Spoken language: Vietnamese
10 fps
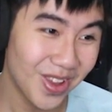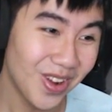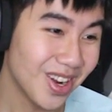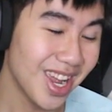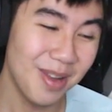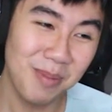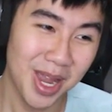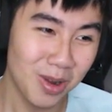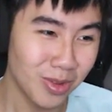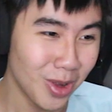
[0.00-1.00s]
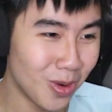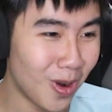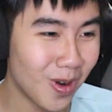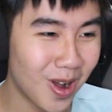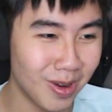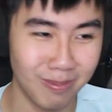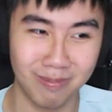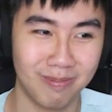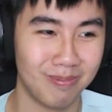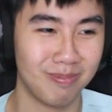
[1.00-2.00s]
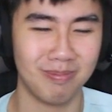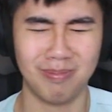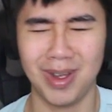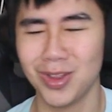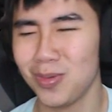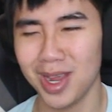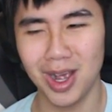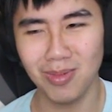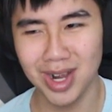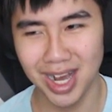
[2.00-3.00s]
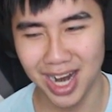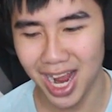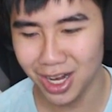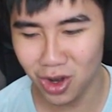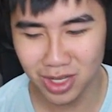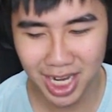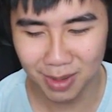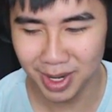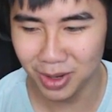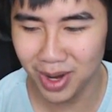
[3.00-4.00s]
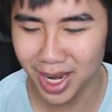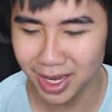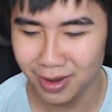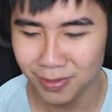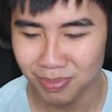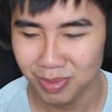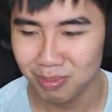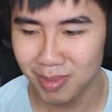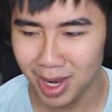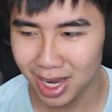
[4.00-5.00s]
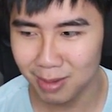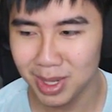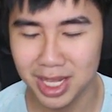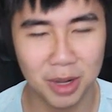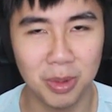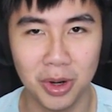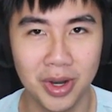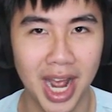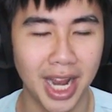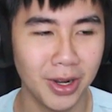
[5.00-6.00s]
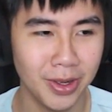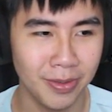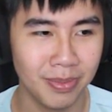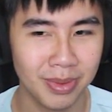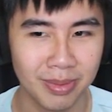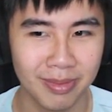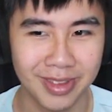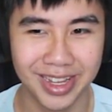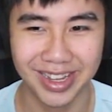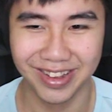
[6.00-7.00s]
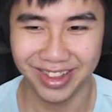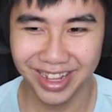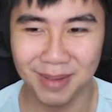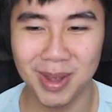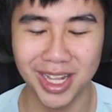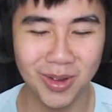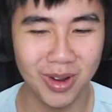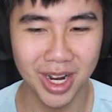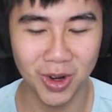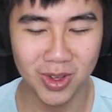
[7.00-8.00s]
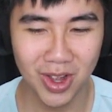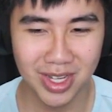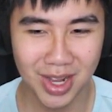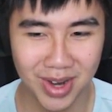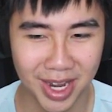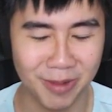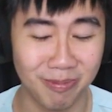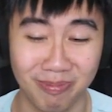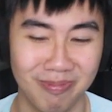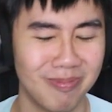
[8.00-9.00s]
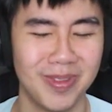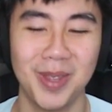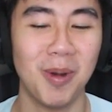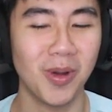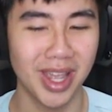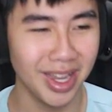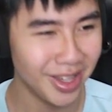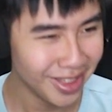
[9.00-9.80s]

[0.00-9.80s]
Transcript: ok mẹ cũng sẽ ủng hộ con mặc dù mẹ không ngờ là hai đứa con trai của mẹ đều gay mẹ bây giờ chỉ có một đứa con gái thôi tức là mẹ không có người nối dõi sau này nhưng mà ok